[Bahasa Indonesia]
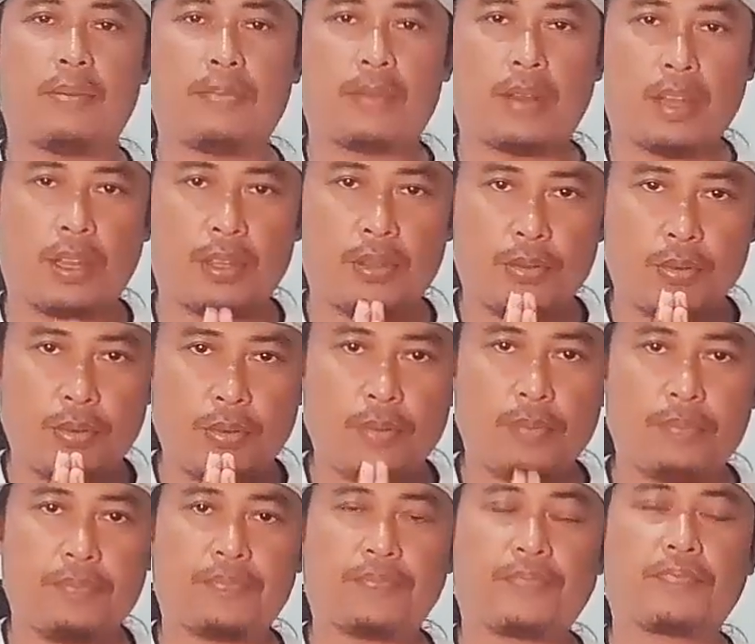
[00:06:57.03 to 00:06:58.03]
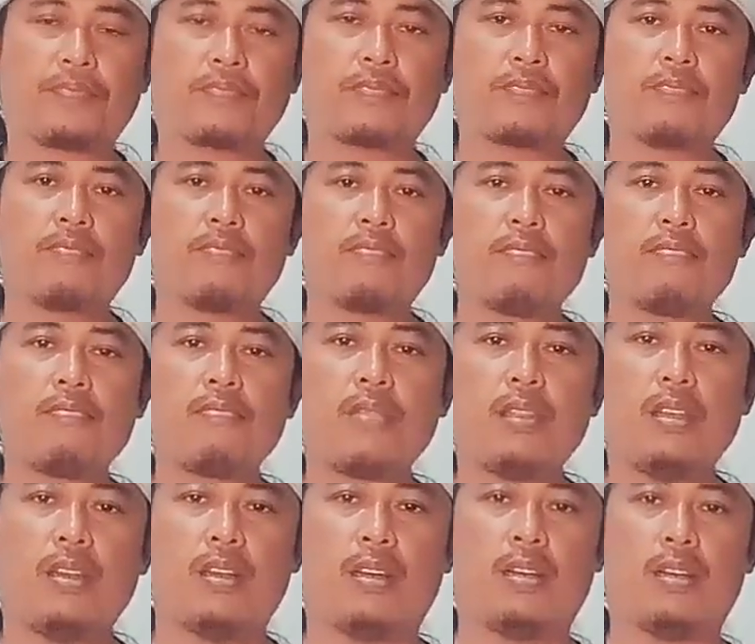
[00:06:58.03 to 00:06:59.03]
Salam Rahayu
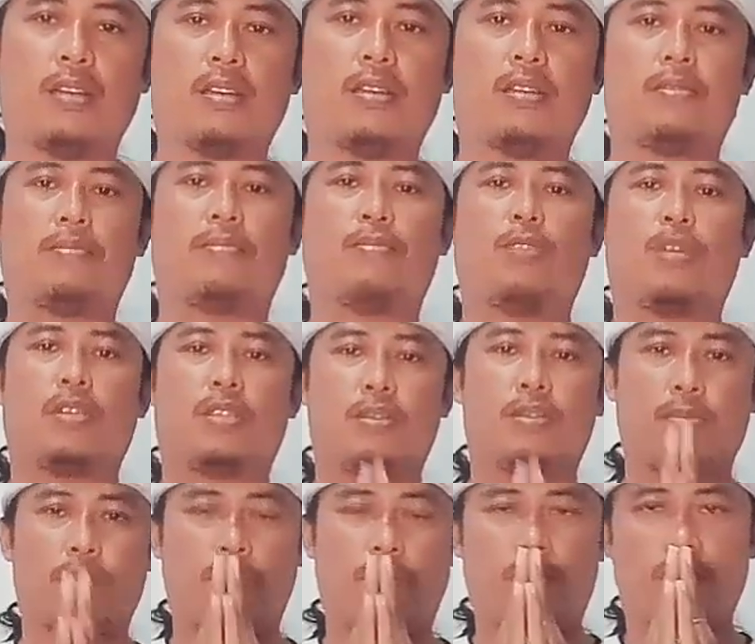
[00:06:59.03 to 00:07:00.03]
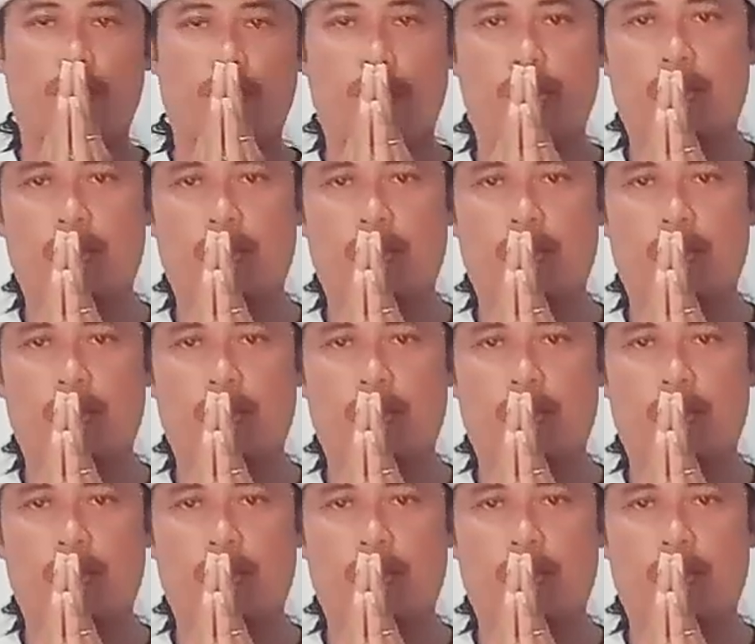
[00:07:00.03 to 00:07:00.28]
uh, buat semeton